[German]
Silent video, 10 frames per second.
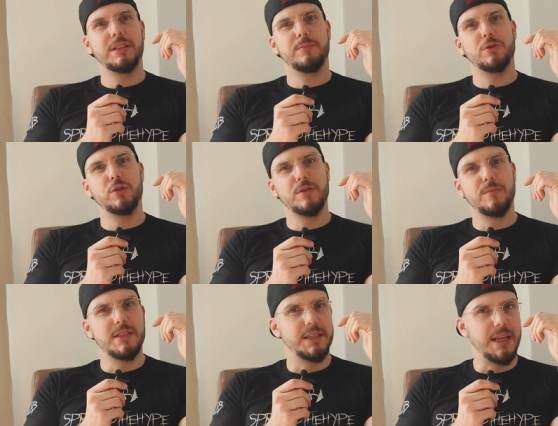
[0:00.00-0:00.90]
Ich habe schon so
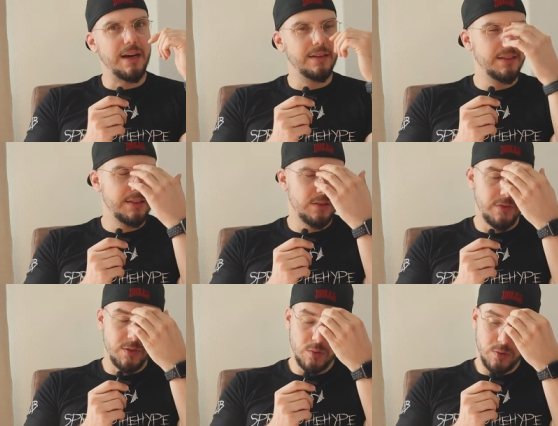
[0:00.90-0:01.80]
ein bisschen nachgelesen
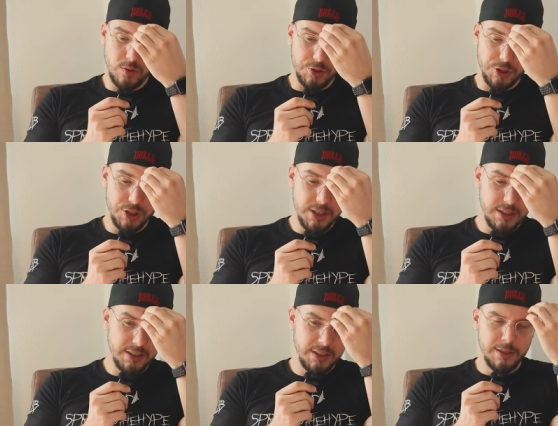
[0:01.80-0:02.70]
und versucht zu
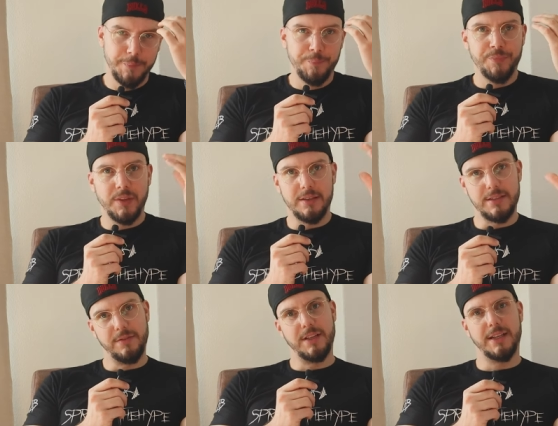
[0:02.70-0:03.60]
recherchieren.
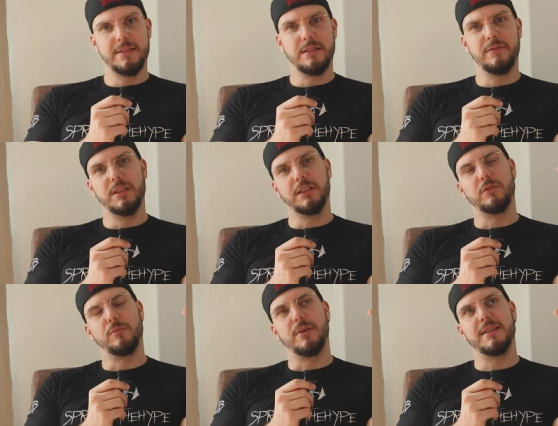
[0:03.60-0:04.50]
Also entweder geht es irgendwie in
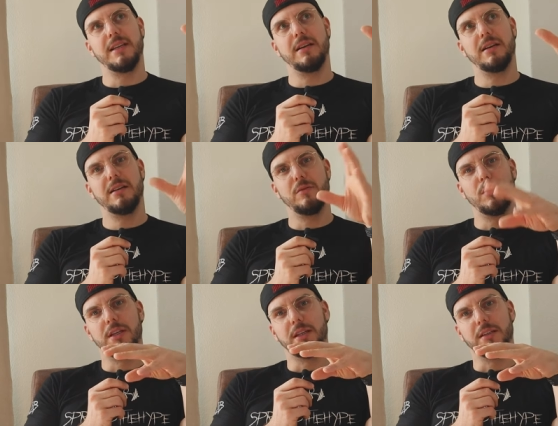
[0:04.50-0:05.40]
Richtung Patella
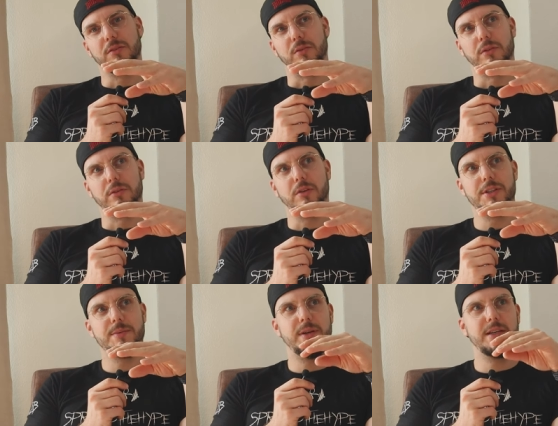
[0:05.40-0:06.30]
oder in Richtung
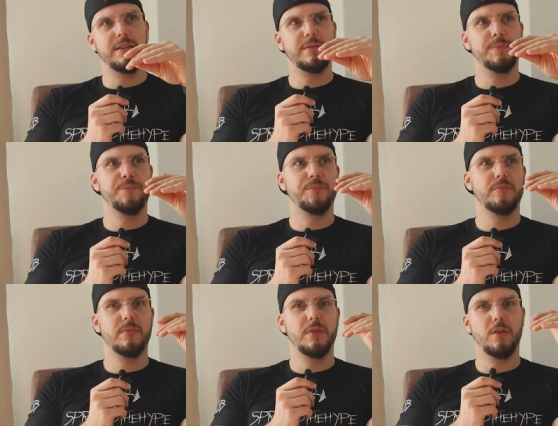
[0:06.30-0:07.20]
Kreuzband.
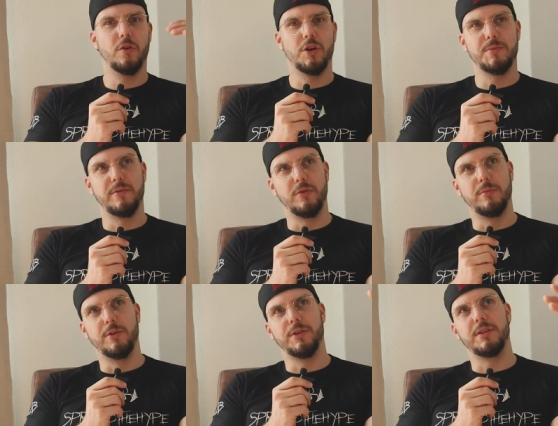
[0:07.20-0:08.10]
Kreuzband
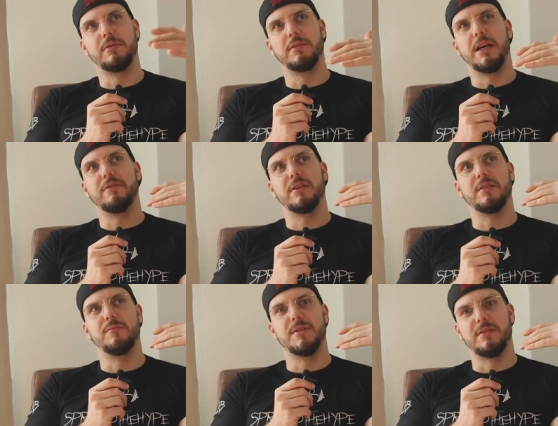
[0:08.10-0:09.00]
würde bedeuten
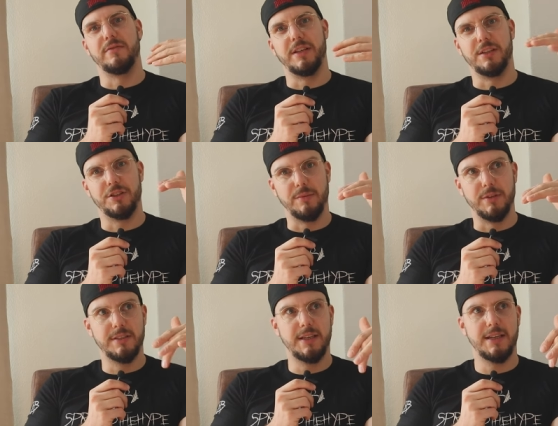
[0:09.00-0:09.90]
einfach ein bisschen fehlende
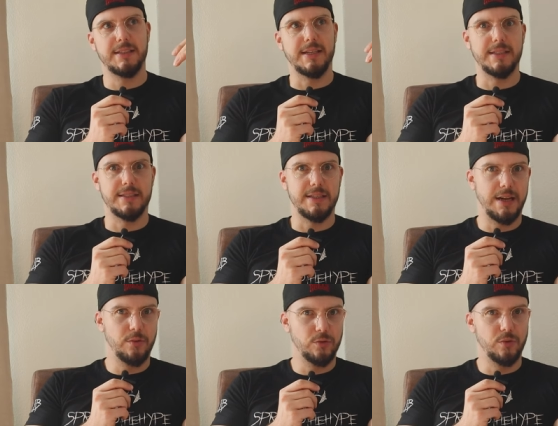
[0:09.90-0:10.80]
Stabilität seitens
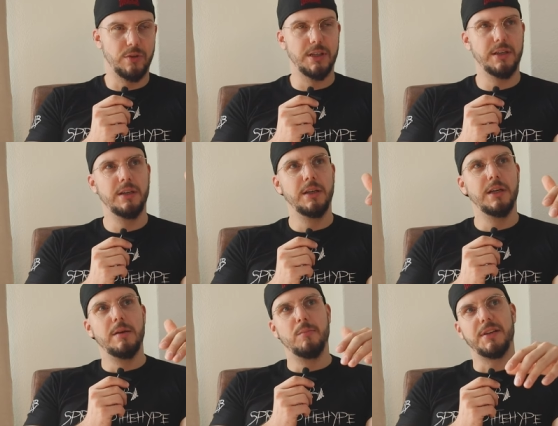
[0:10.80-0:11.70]
der Adduktoren.
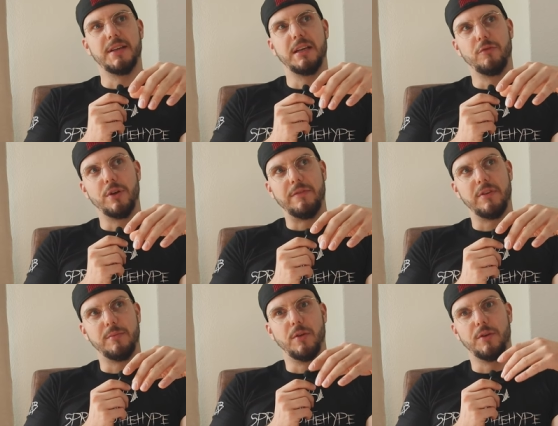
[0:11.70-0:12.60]
Patella würde
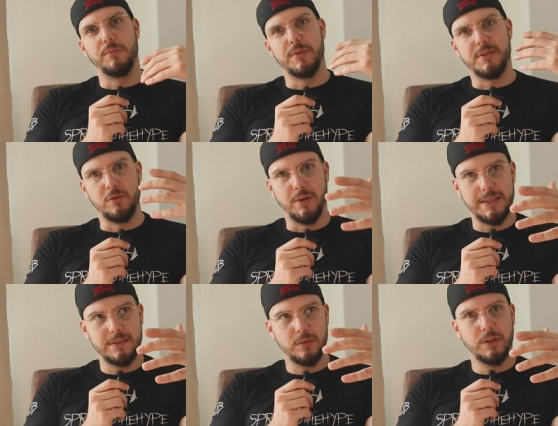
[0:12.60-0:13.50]
einfach bedeuten ein bisschen
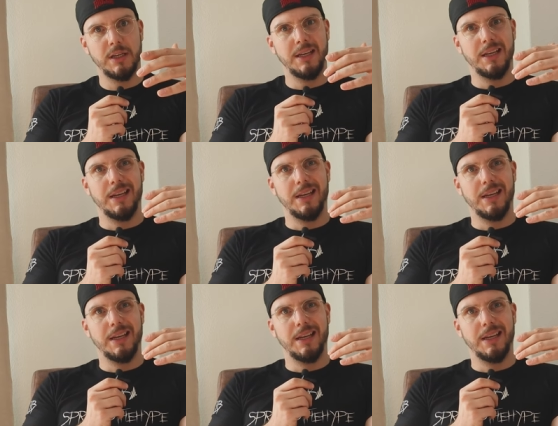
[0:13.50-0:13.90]
Überlastung.